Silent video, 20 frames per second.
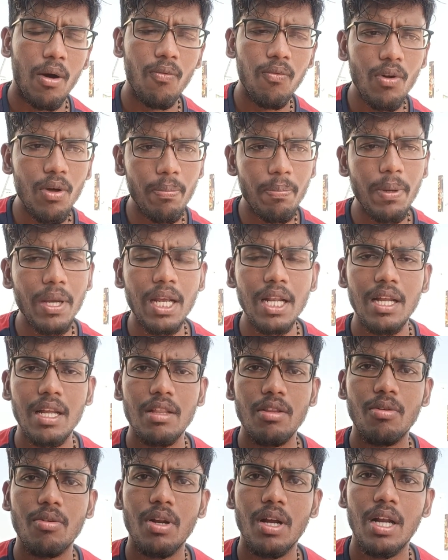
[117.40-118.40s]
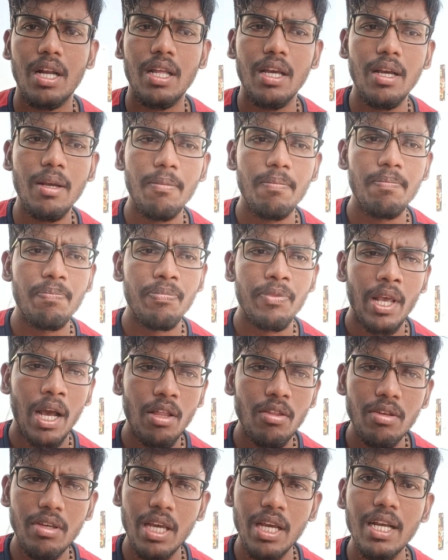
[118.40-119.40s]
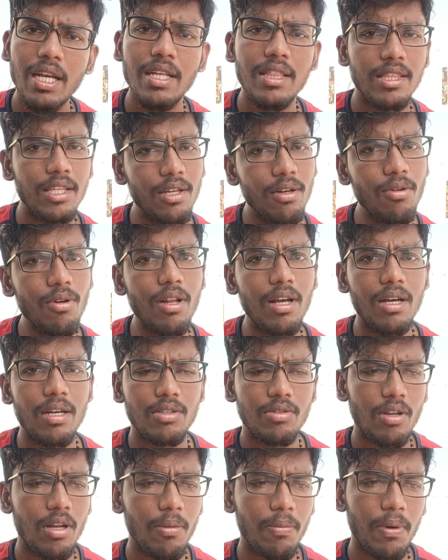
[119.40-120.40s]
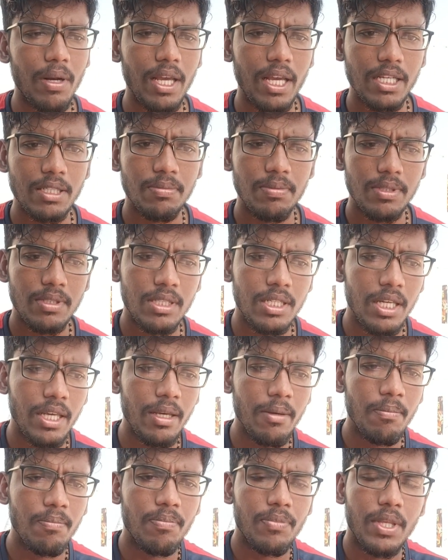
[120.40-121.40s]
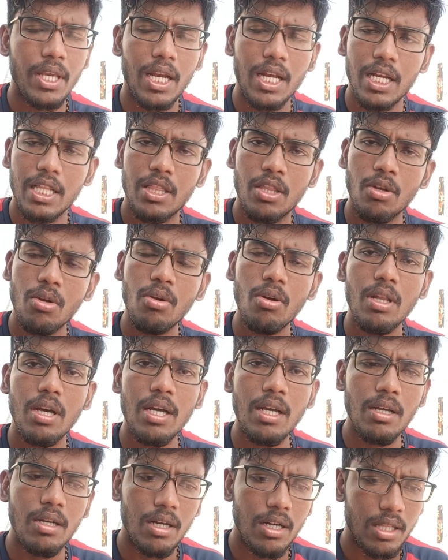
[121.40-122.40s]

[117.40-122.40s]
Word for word: அவ்வளோ பீக்கில் இருந்த ஒரு ஆள் அது எங்கள் தெருவில் சொல்லப்போனால் எக்ஸ்பெஷலி எங்கள் தெருவில்